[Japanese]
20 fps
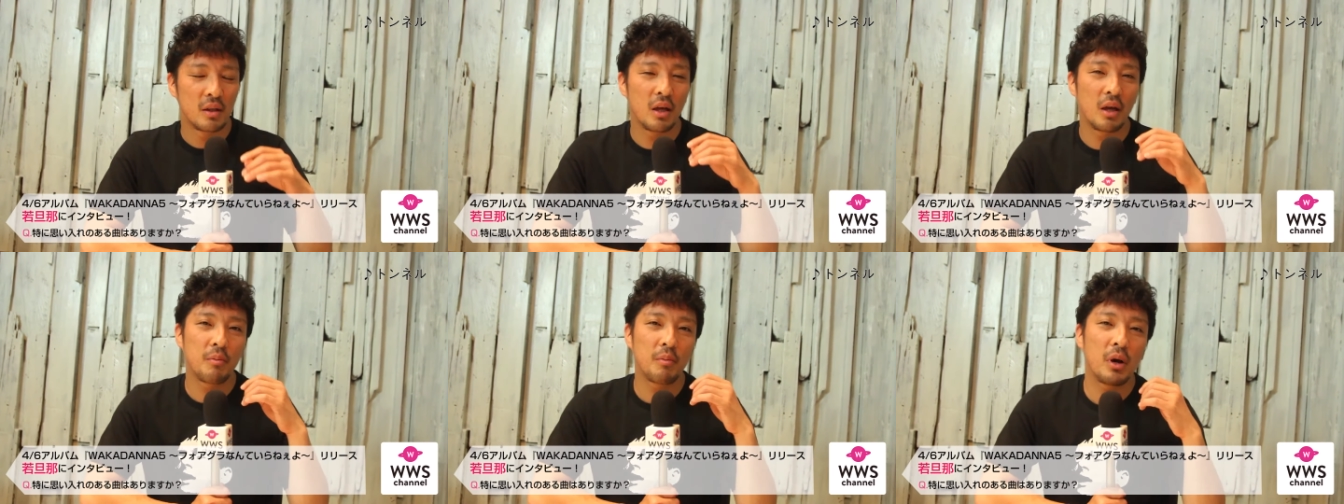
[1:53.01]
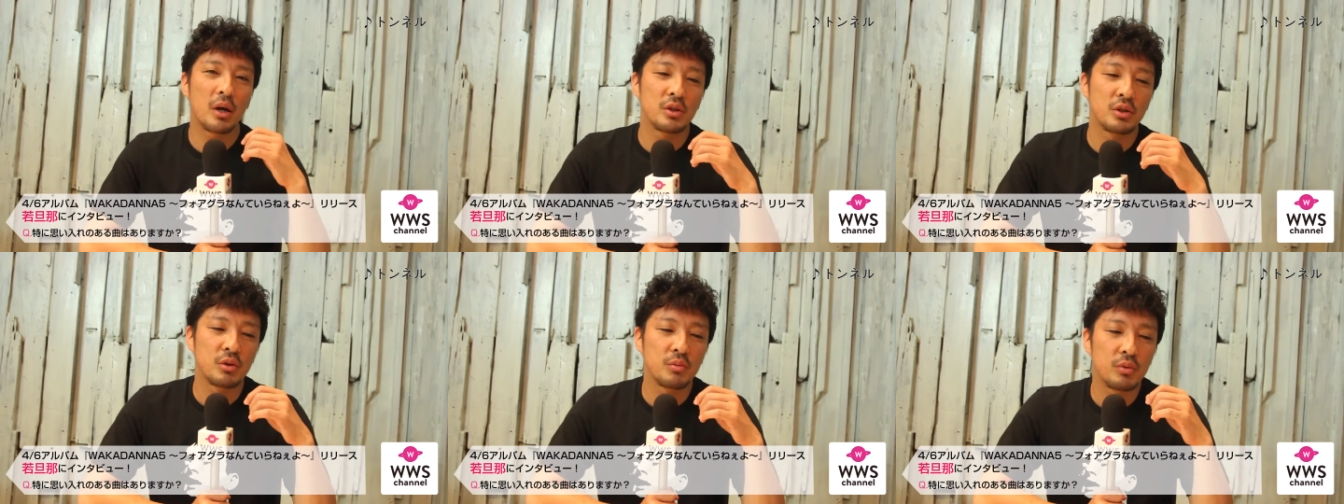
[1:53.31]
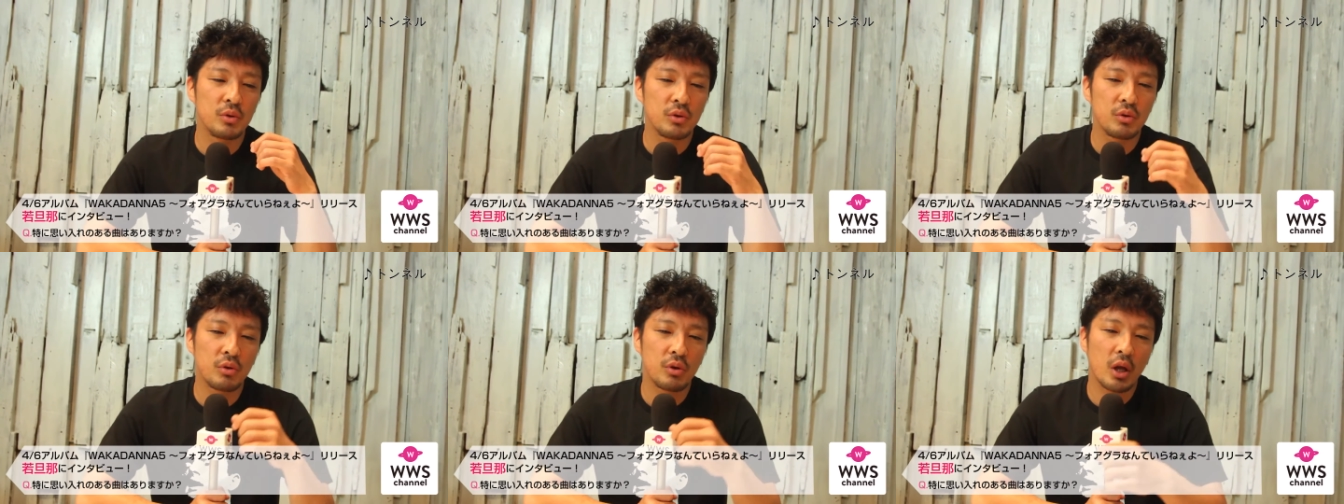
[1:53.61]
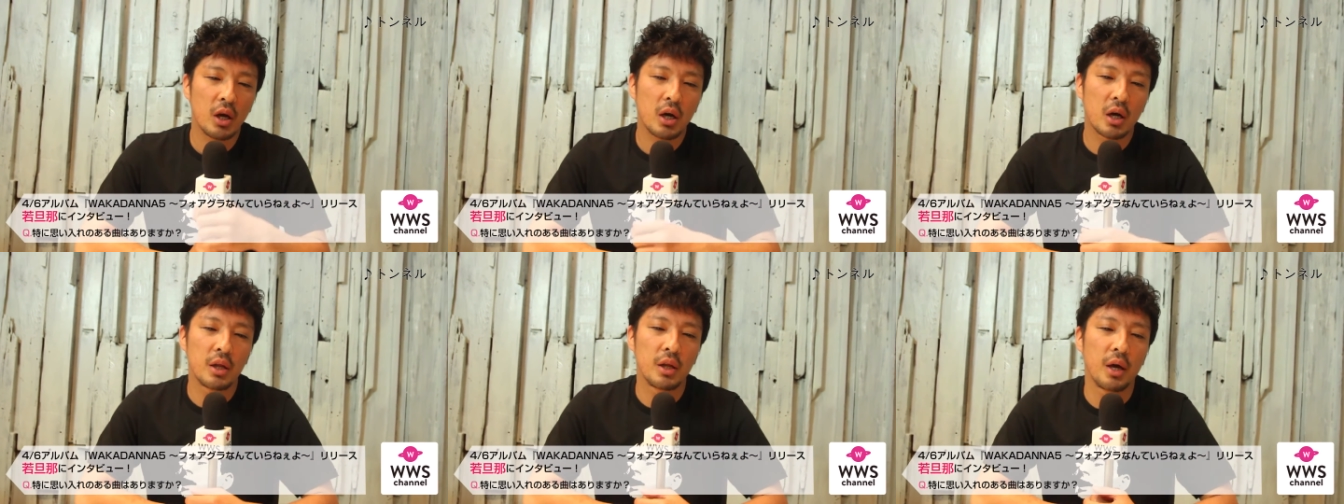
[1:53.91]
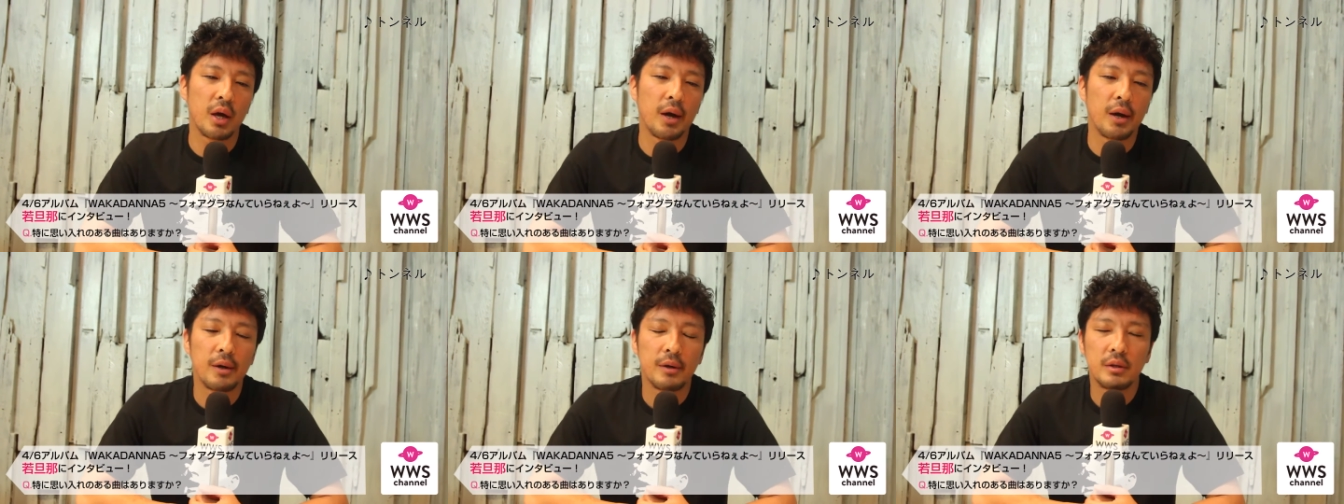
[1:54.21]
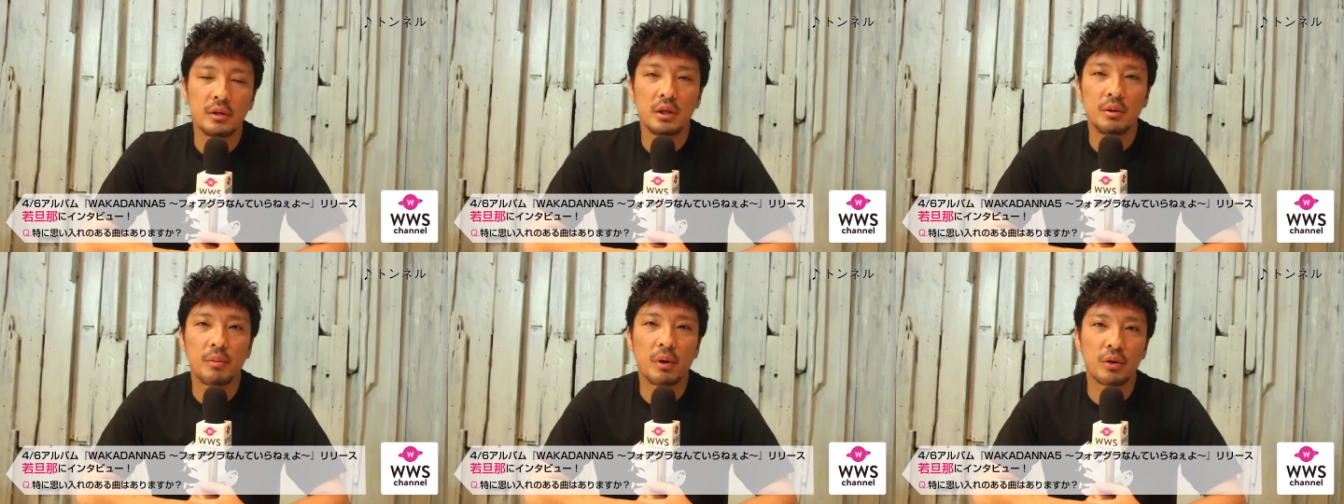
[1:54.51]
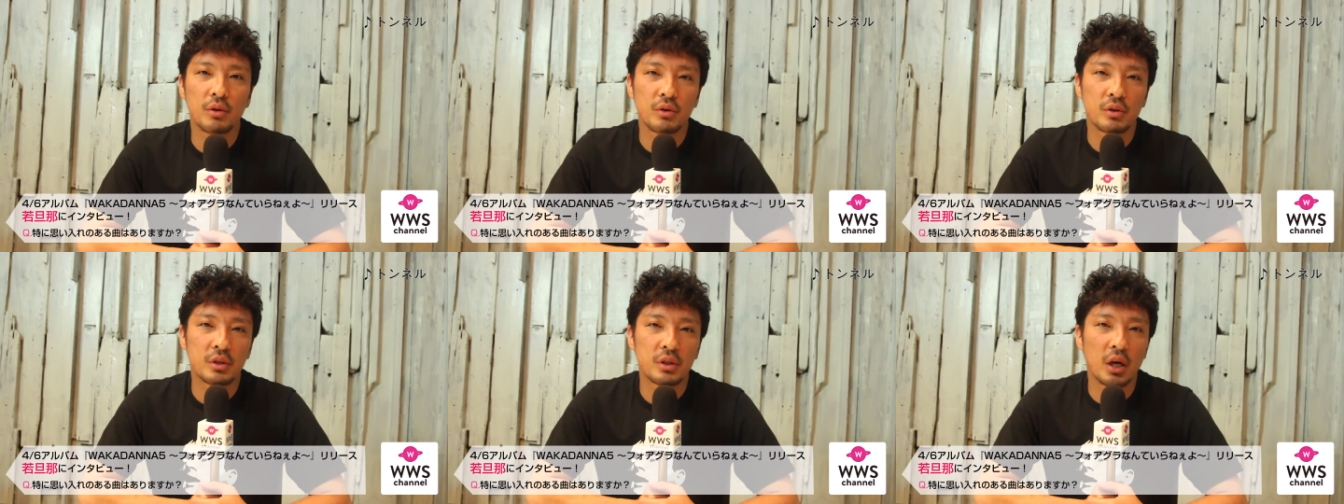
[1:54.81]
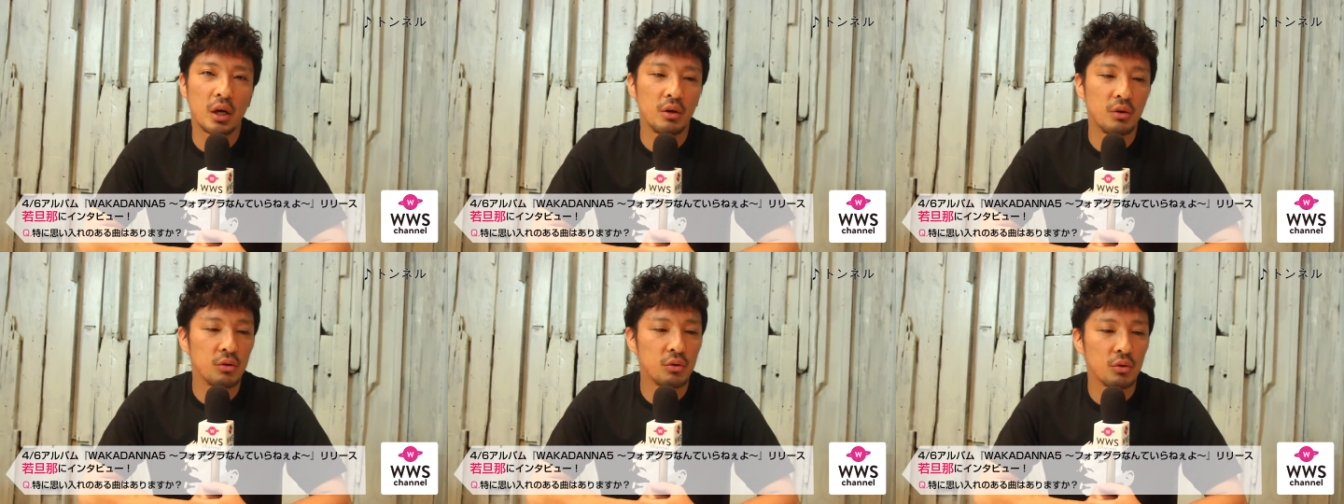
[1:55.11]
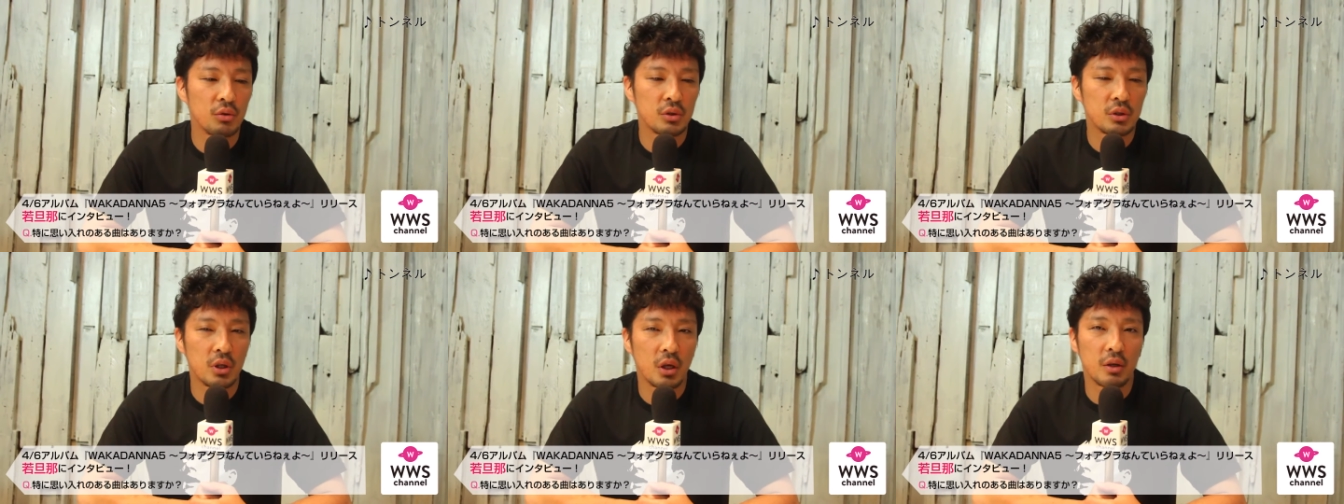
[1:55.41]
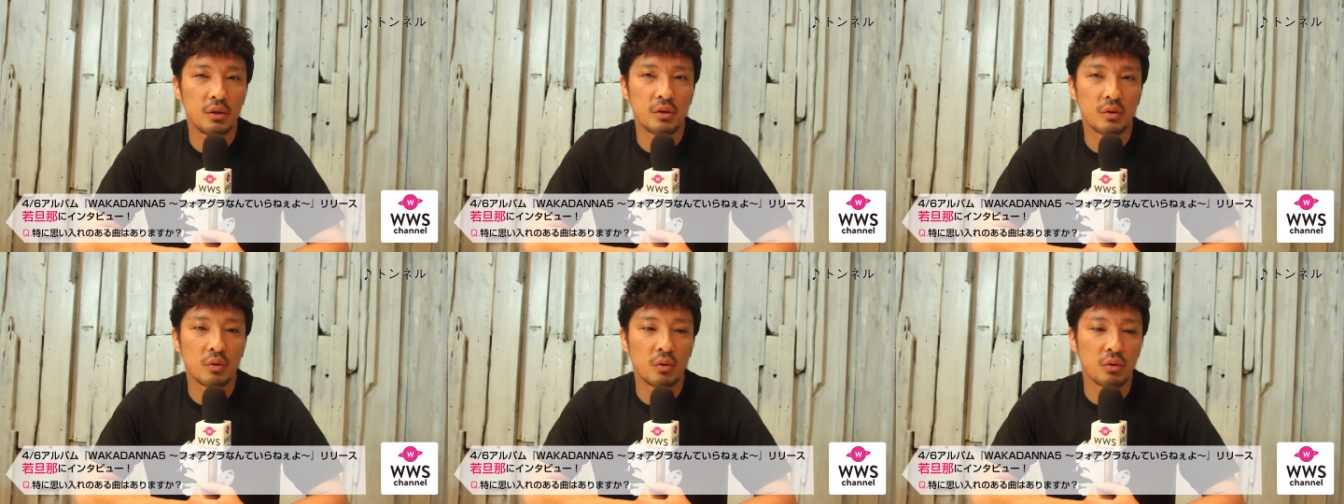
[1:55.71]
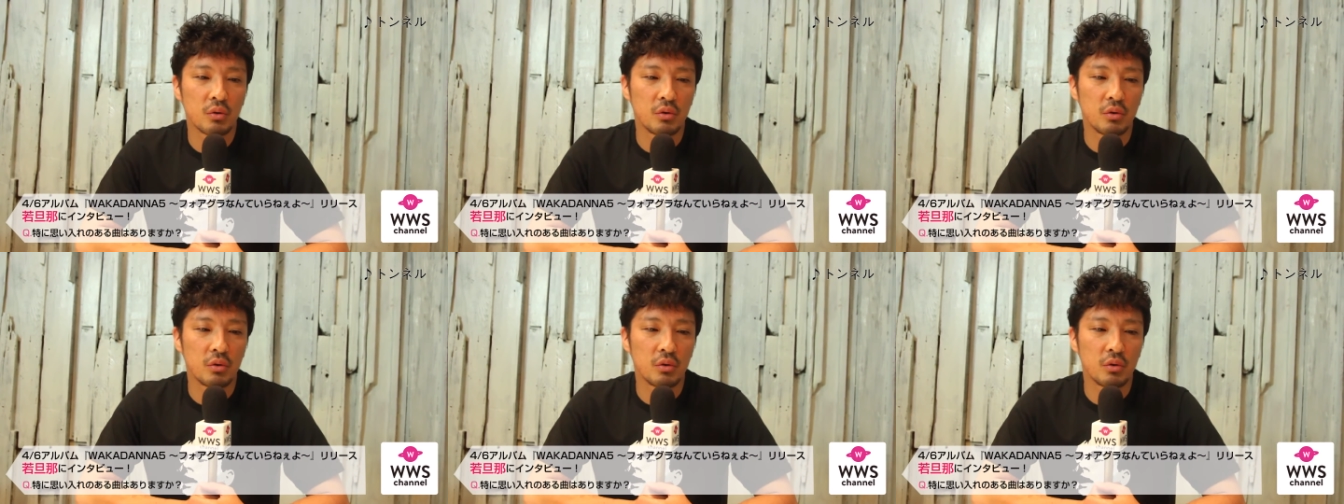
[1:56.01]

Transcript: でまあ自分の中で今のスタイルとしてす